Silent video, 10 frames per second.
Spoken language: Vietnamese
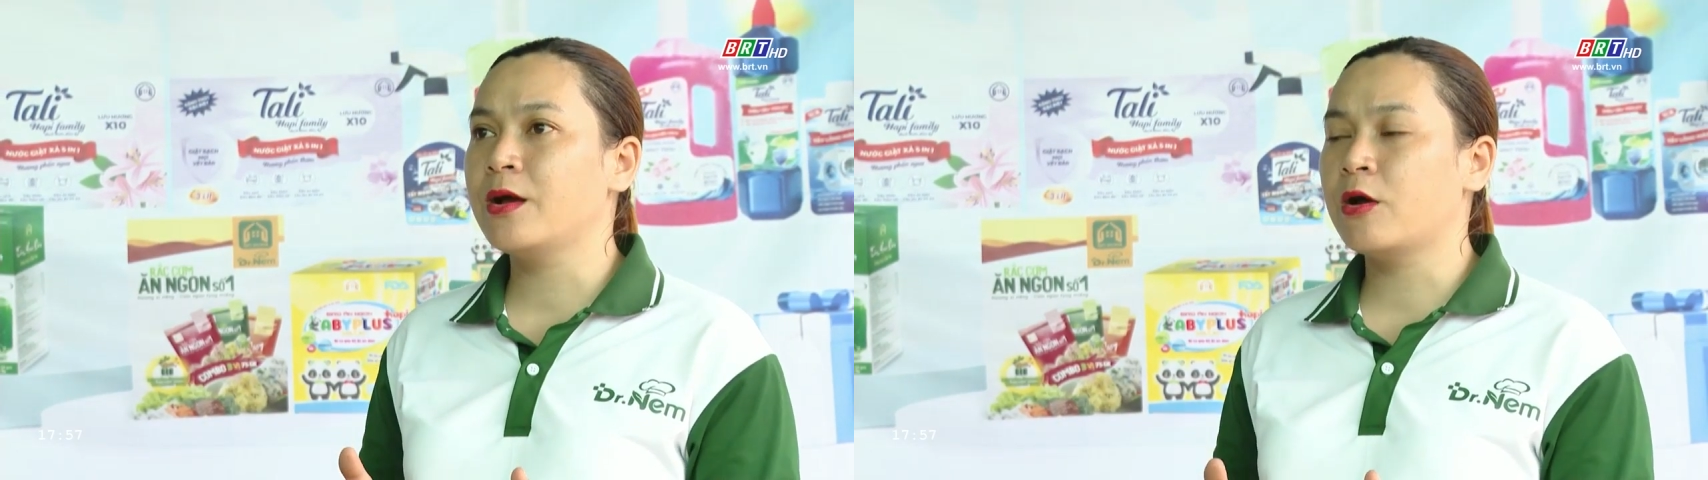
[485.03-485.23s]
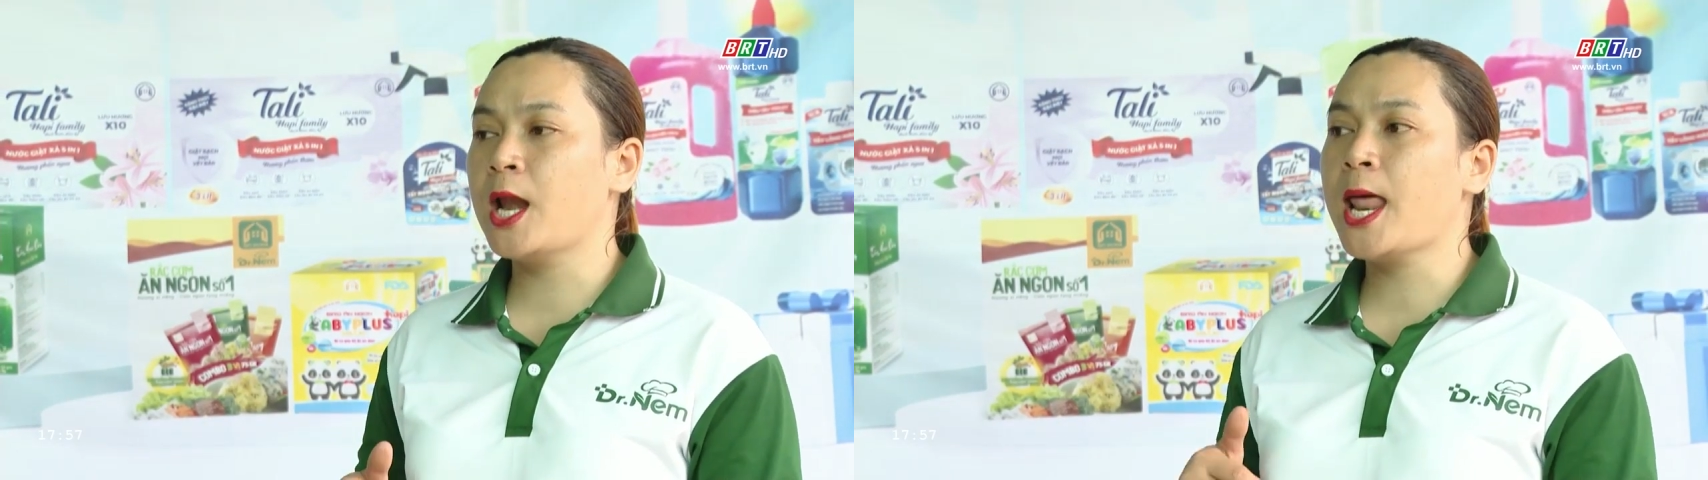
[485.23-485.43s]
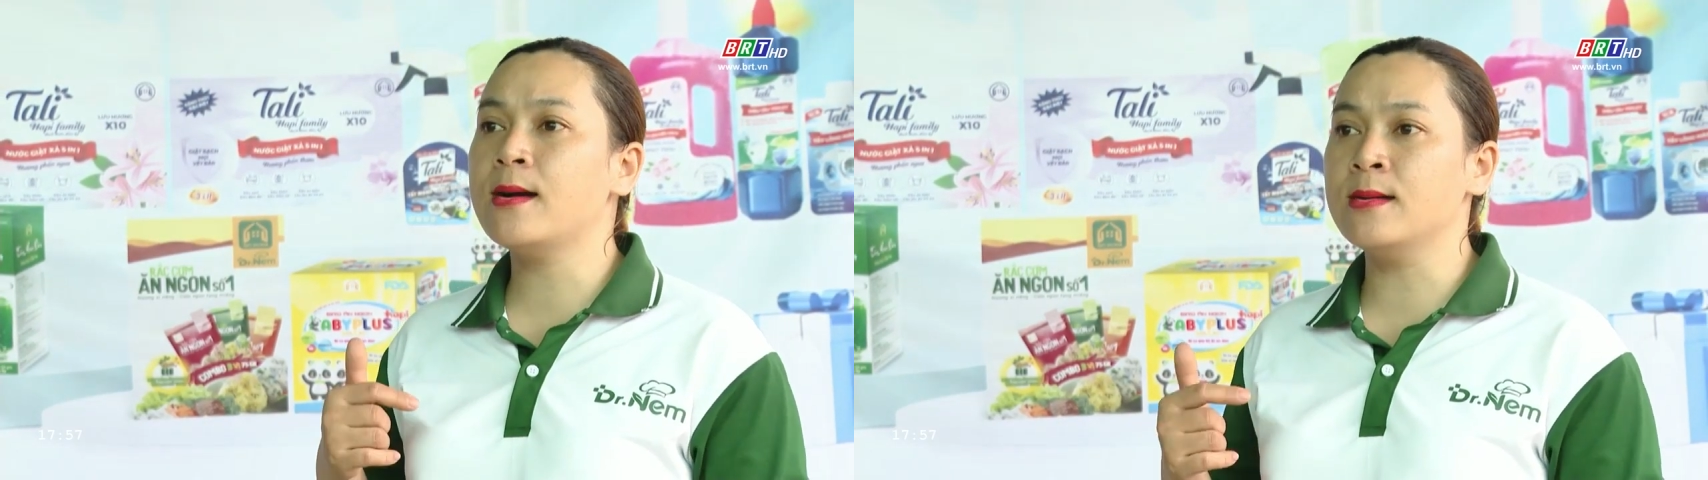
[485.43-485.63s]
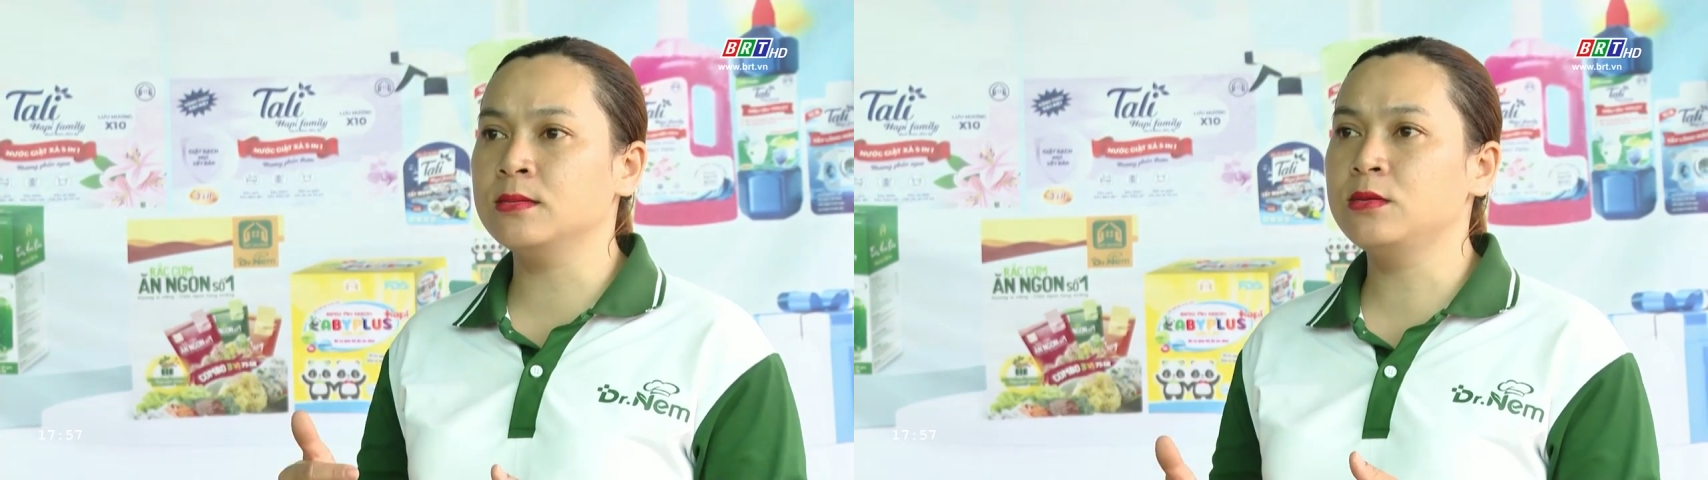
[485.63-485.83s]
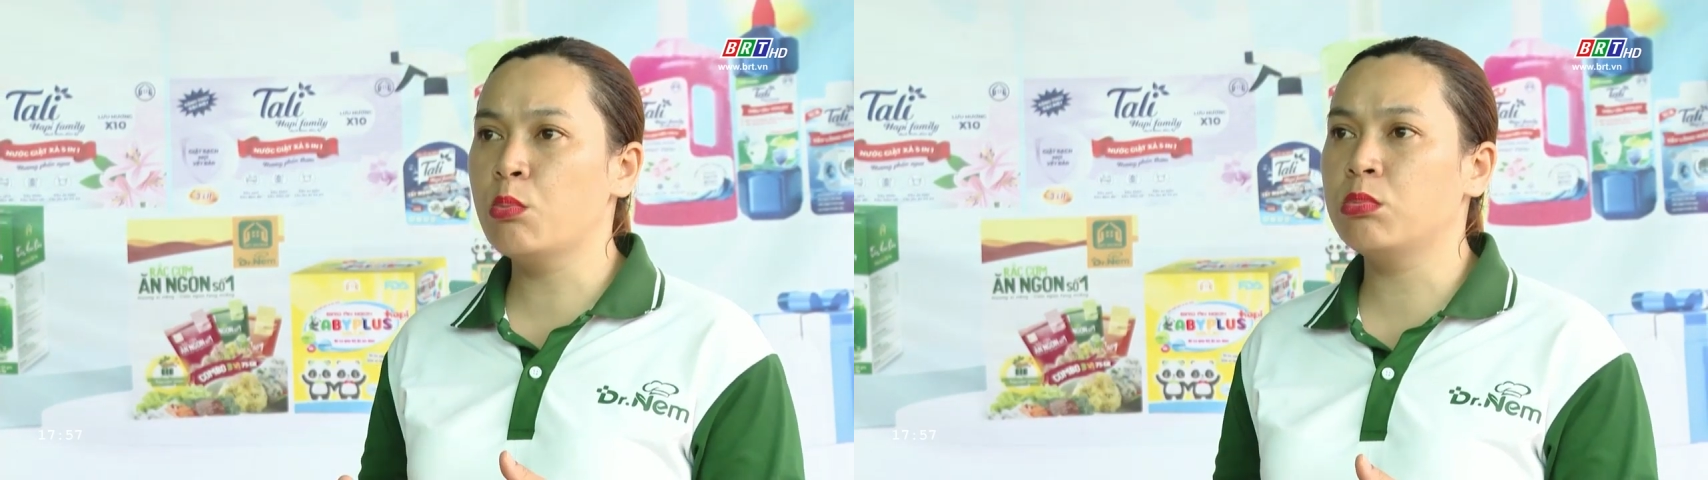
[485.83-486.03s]
gọi là
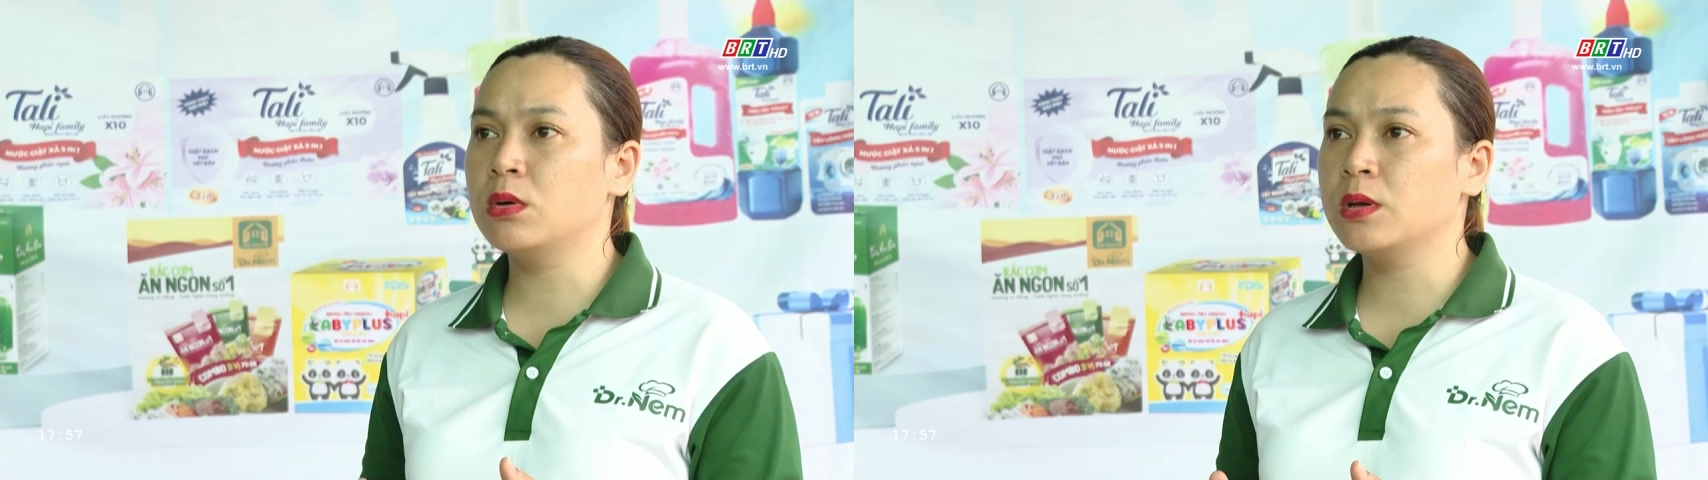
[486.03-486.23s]
ứng dụng